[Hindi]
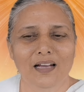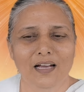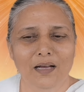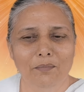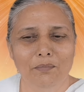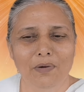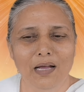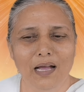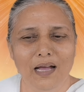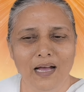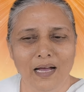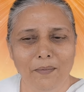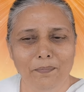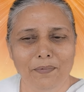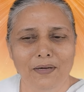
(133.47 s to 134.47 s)
हम
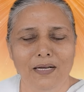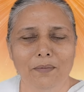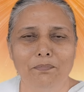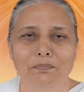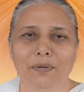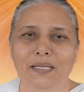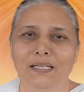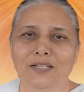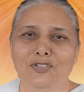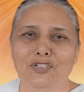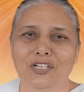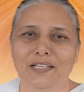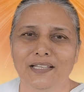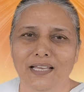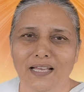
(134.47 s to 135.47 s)
आपका
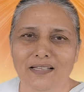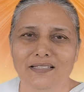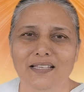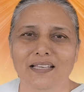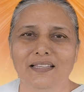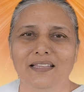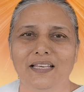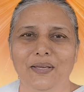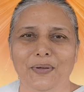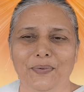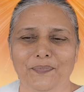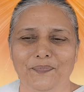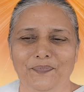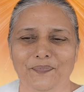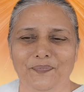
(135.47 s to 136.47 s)
परिचय कैसे दे
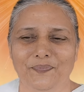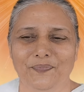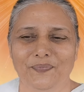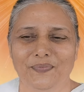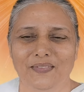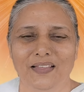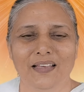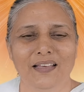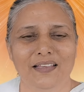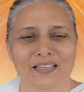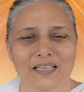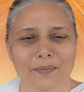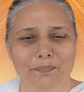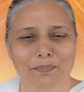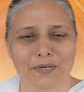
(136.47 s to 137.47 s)

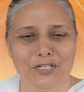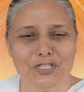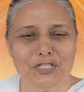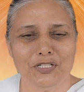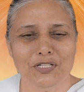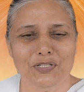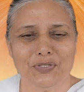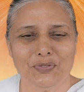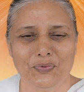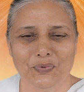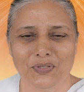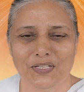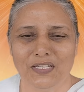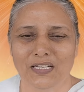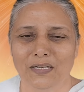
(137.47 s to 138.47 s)
ये प्रश्न
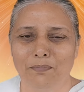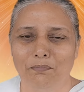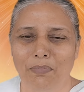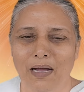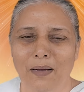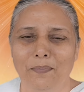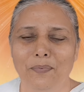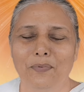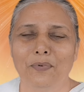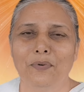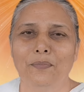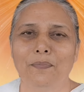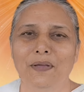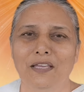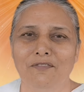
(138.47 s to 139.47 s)
सुनकर बाप
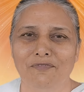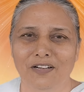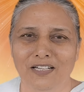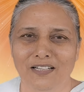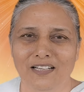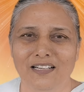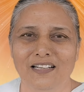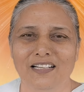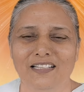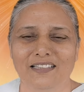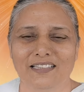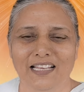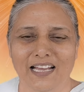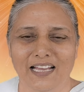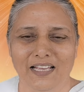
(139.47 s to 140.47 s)
को भी वंडर
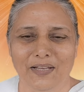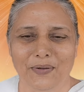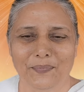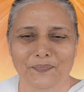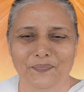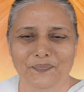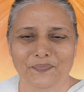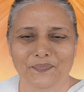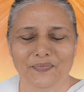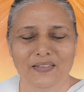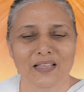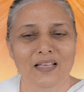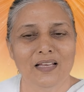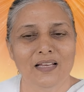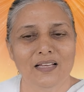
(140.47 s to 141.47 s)
लगता है
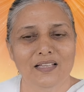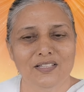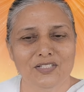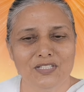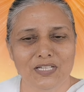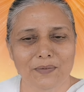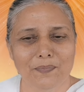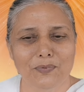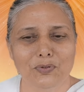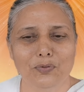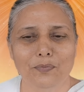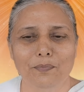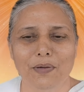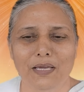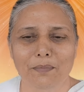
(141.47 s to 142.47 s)
जब
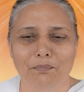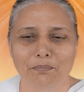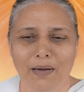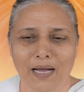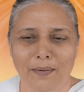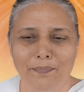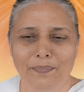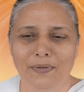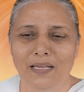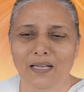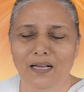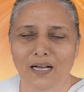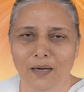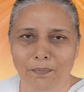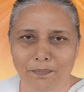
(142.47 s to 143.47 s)
तुम्हें बाप ने
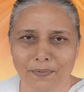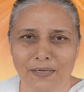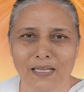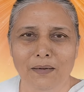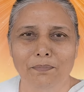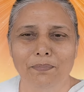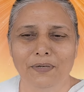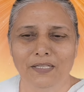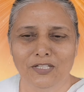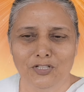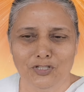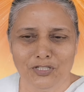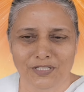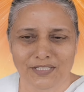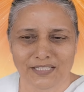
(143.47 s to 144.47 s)
अपना
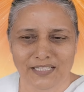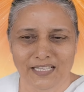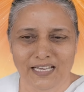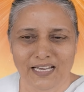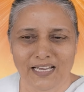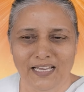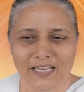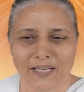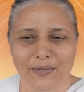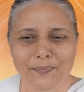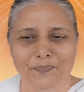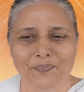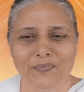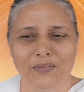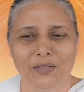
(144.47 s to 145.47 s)
परिचय दिया है
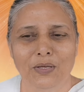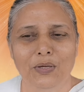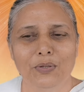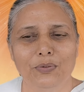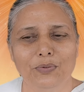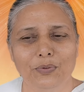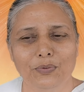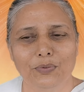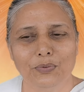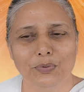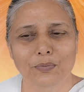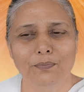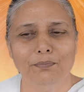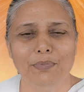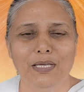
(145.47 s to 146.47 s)
तो
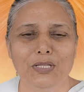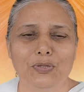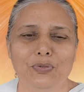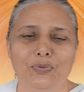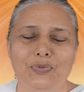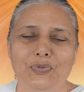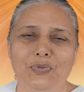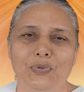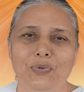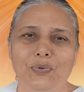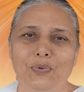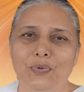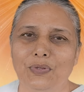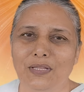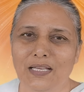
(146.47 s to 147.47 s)
तुम भी दूसरों
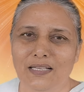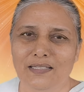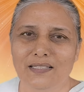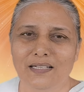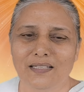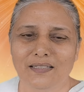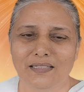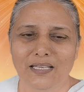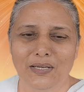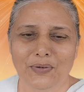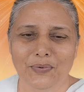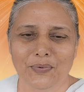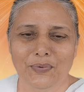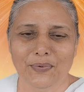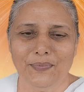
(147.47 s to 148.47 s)
को दे सकते
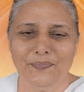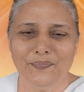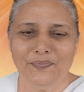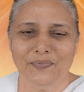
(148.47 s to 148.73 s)
हो